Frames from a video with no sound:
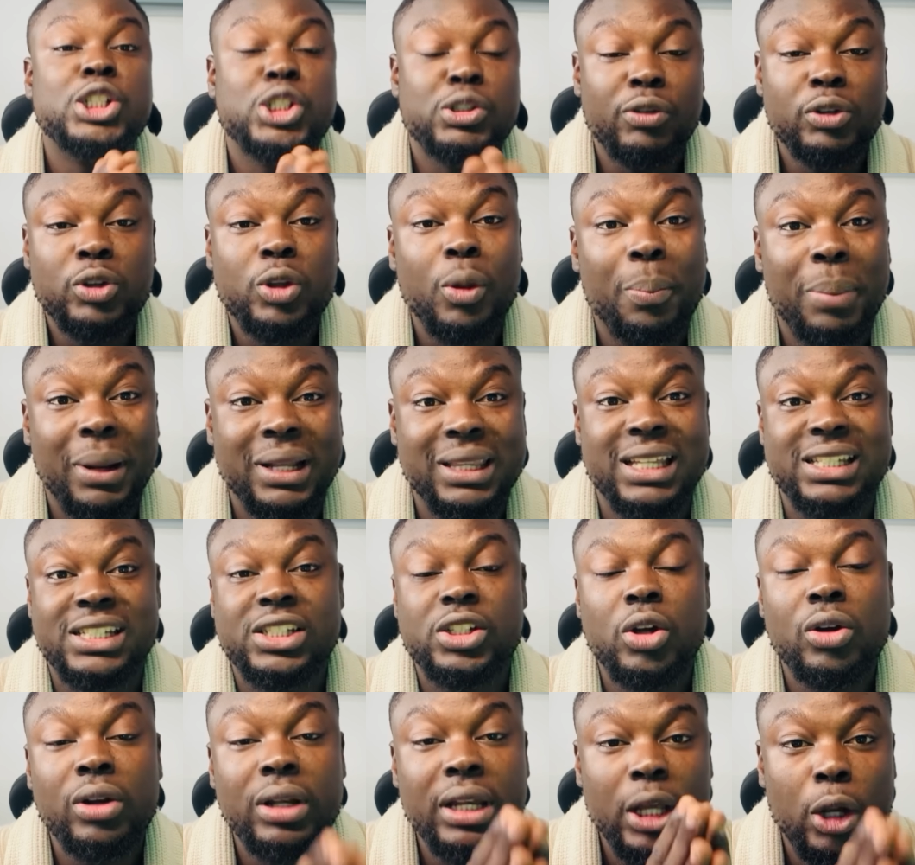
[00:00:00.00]
Je veux te
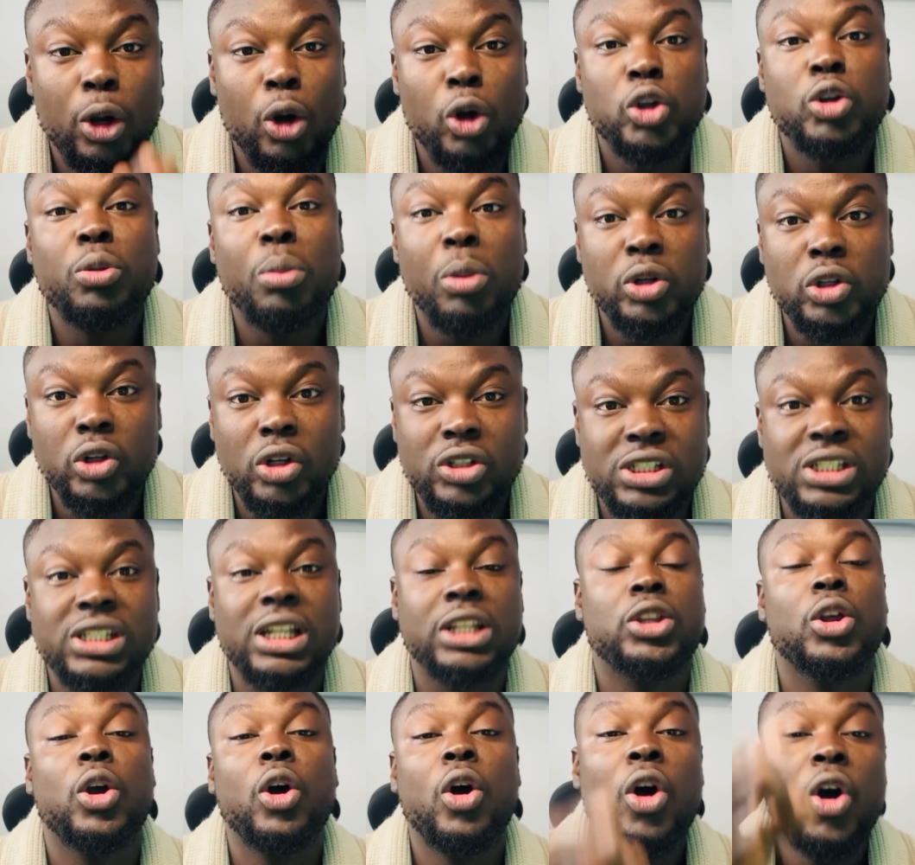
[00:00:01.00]
partager donc l'écran de mon
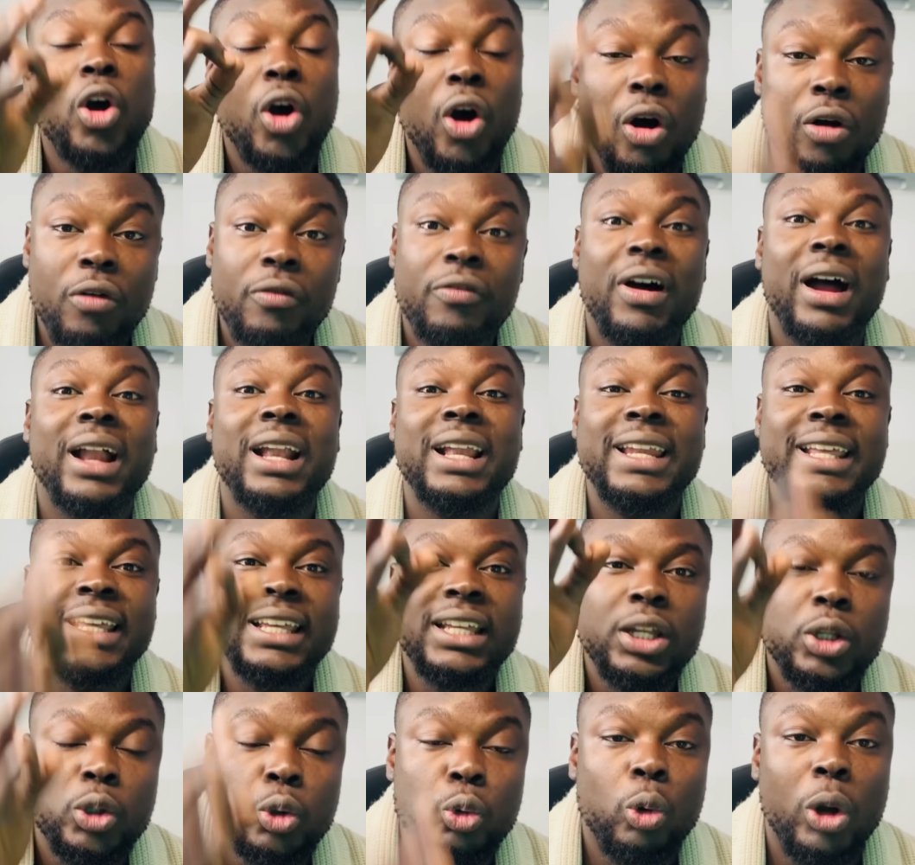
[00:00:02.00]
ordinateur. On va
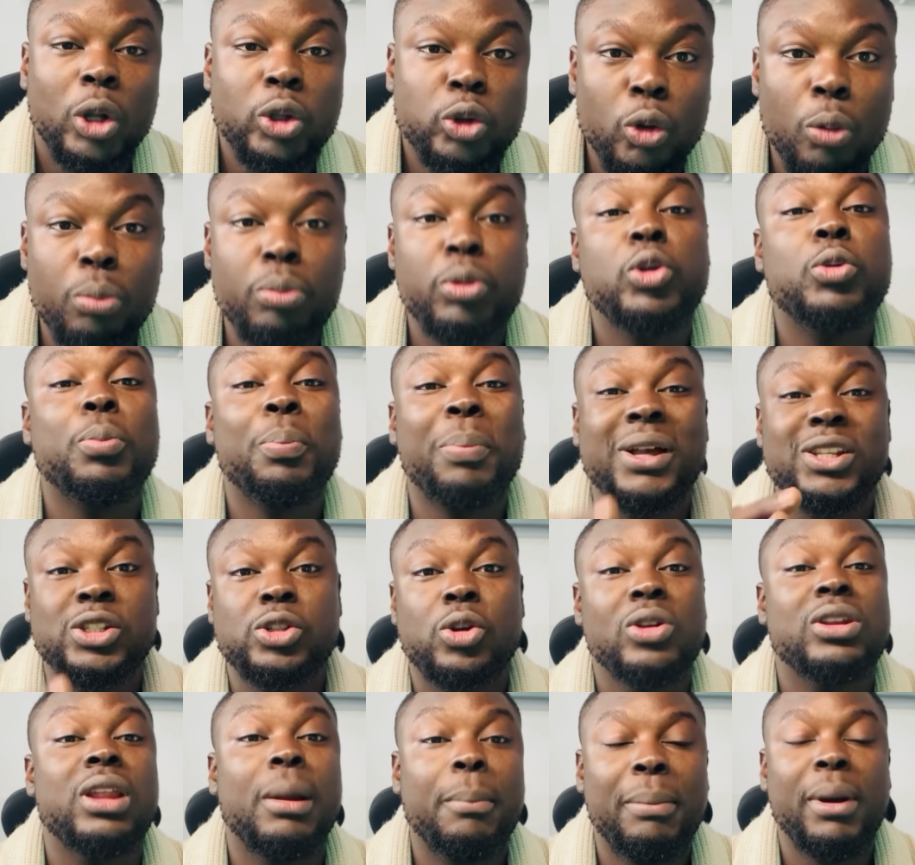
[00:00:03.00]
aller droit au but
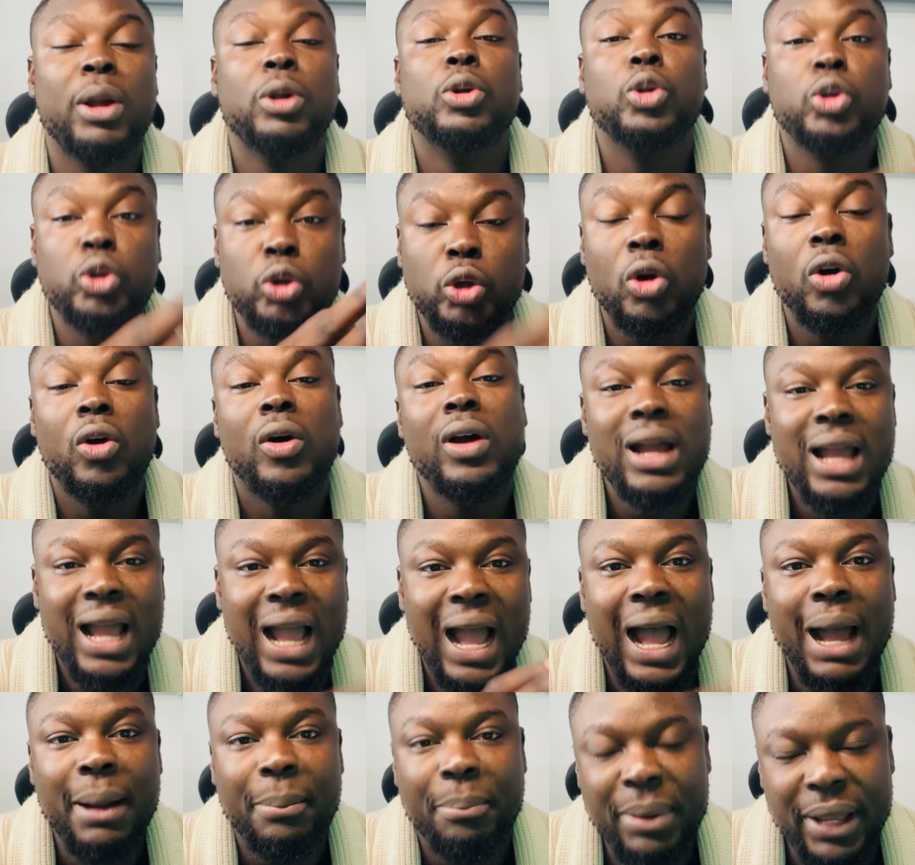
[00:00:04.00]
parce qu'on n'a pas le temps
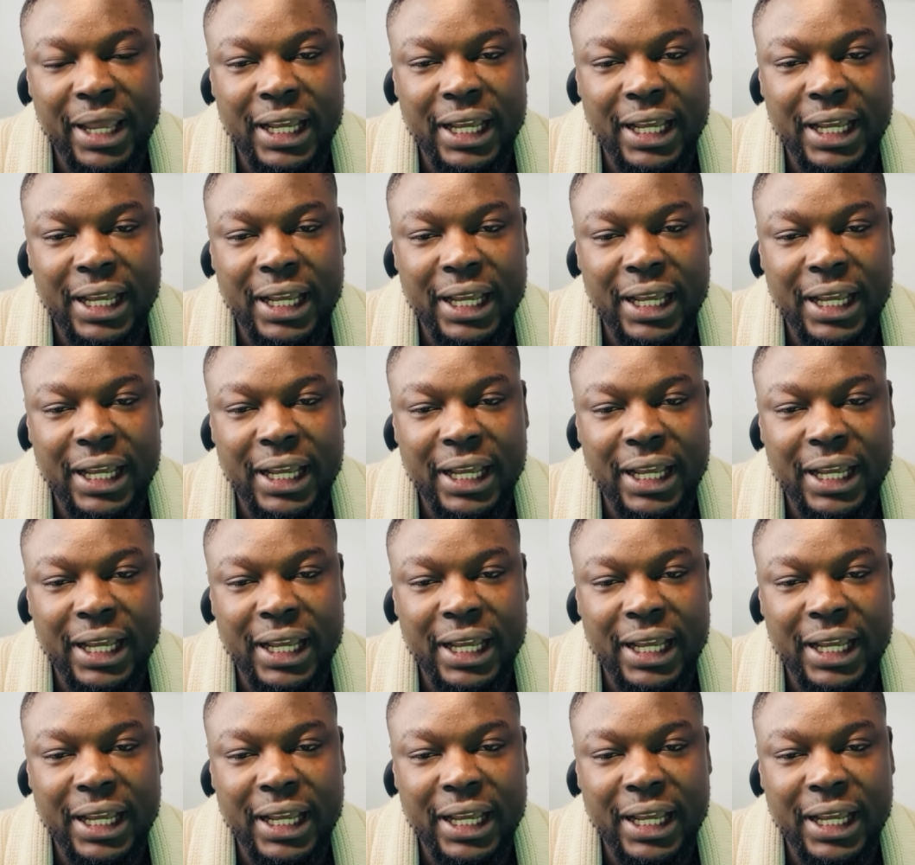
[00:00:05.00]
à